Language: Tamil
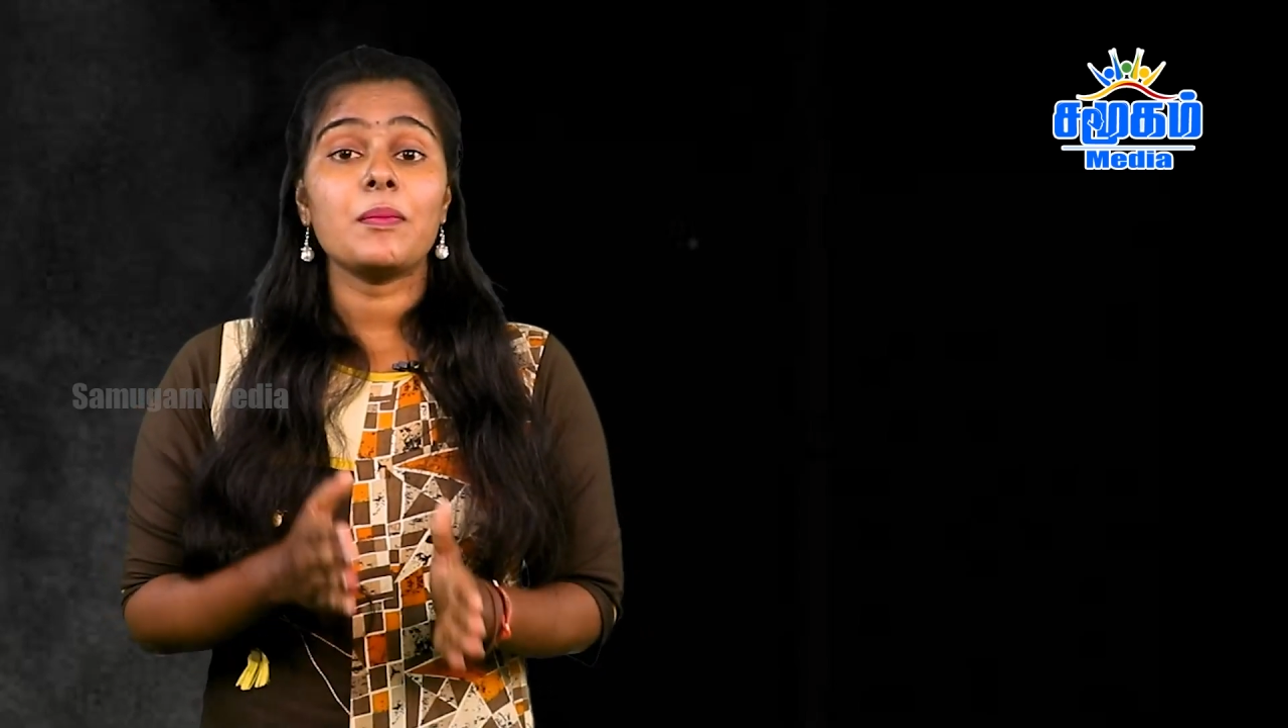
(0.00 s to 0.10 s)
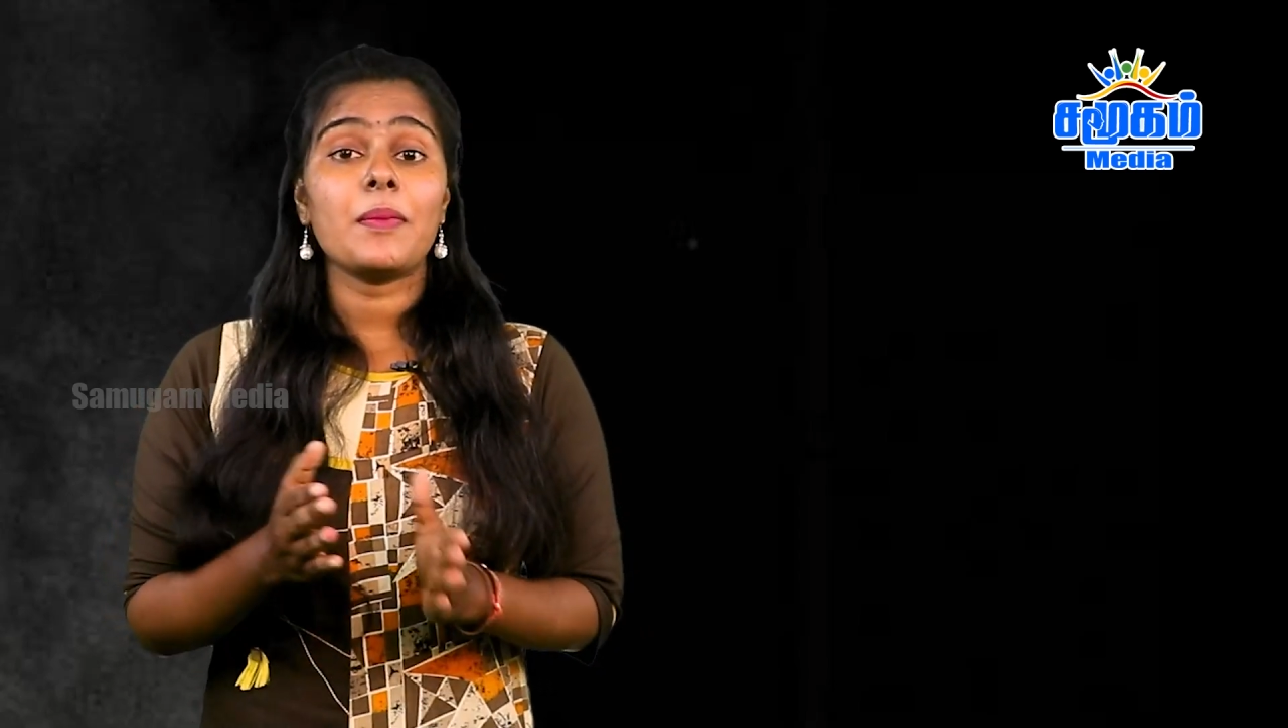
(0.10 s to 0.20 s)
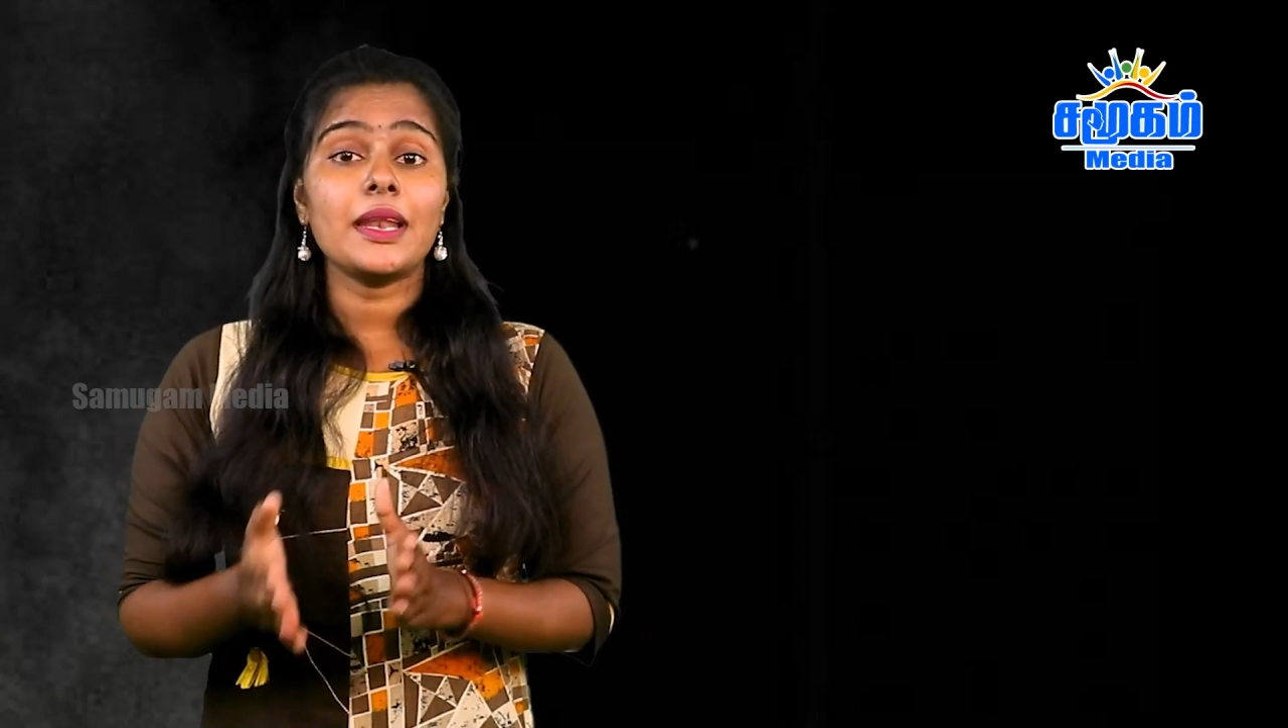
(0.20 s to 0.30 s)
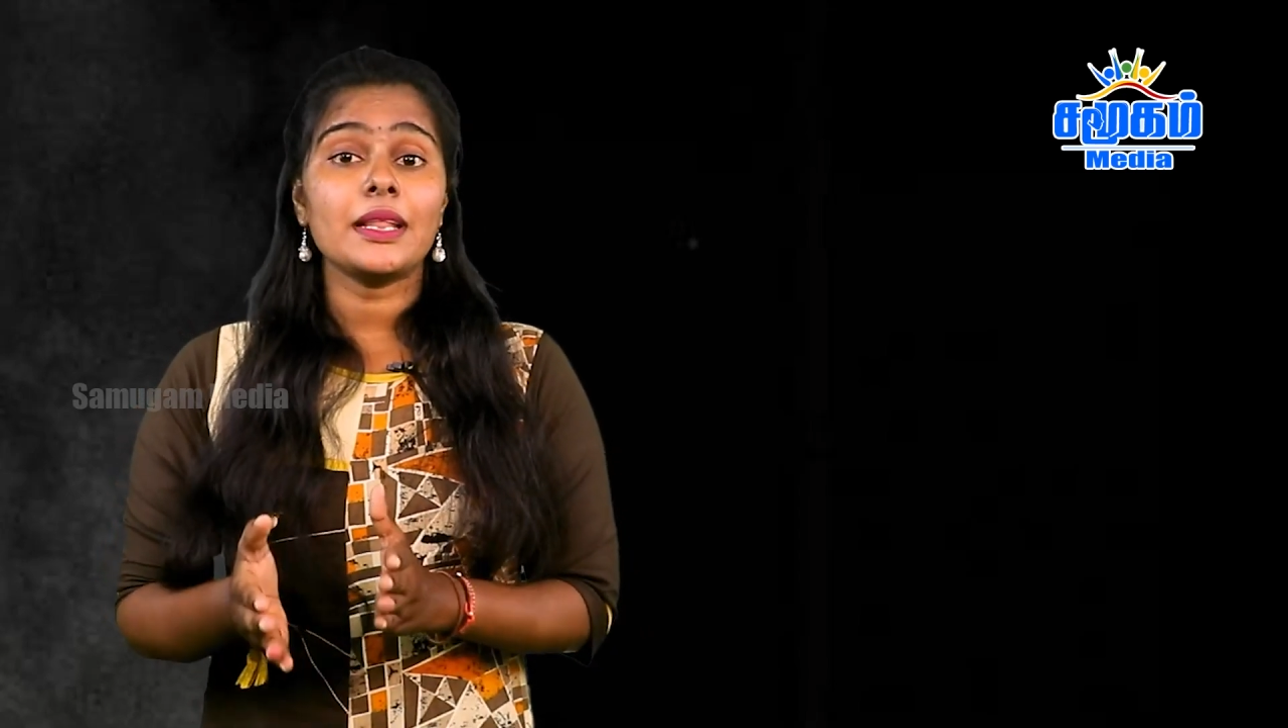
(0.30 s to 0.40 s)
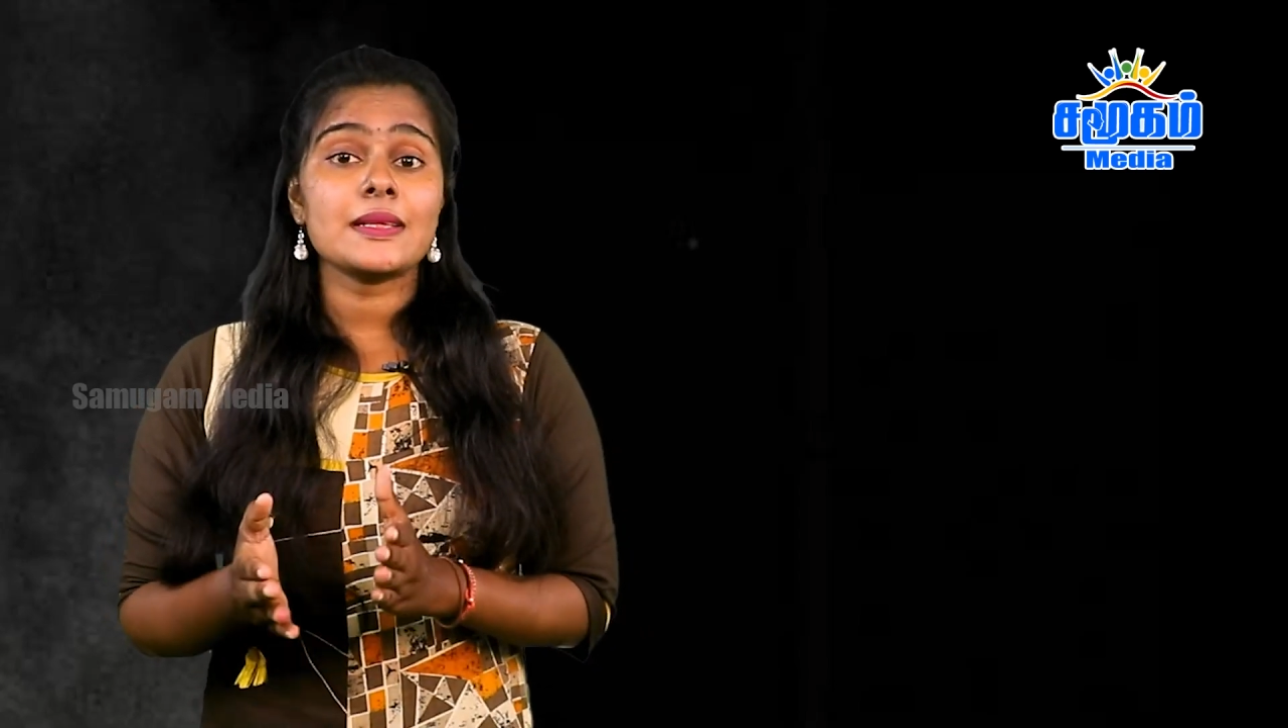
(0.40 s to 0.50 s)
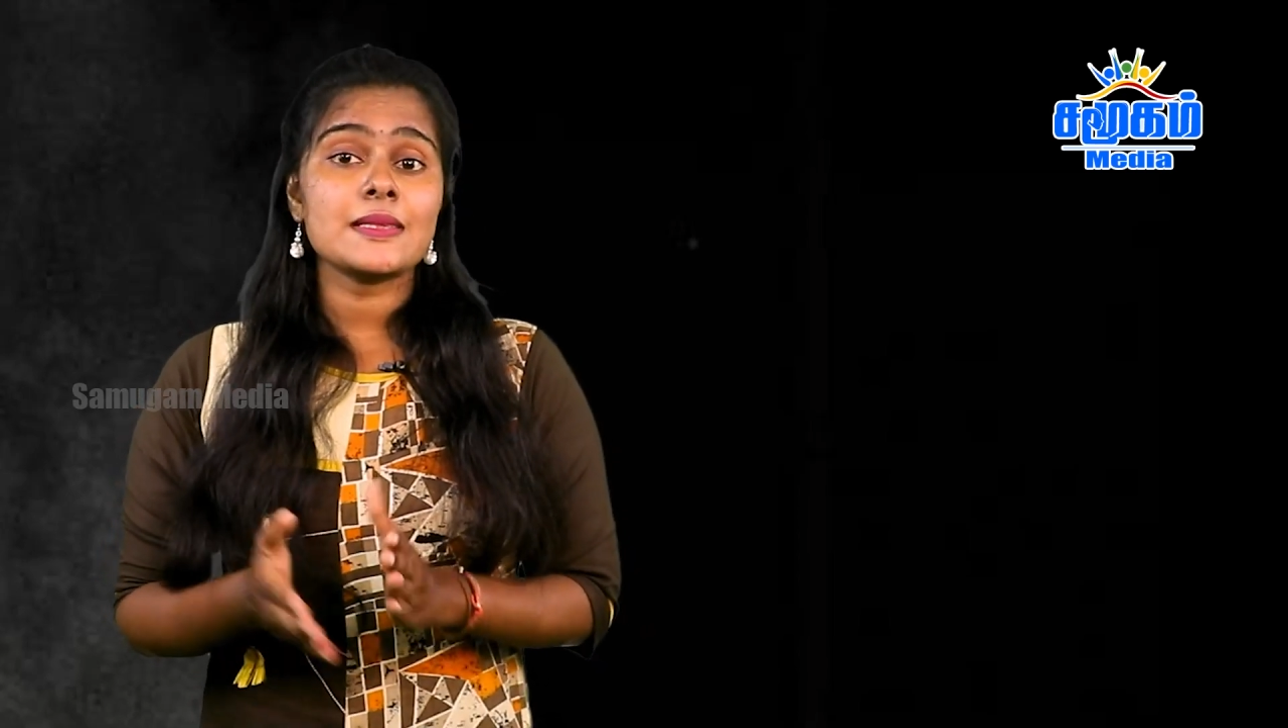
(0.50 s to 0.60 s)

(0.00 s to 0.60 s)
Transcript: பலத்த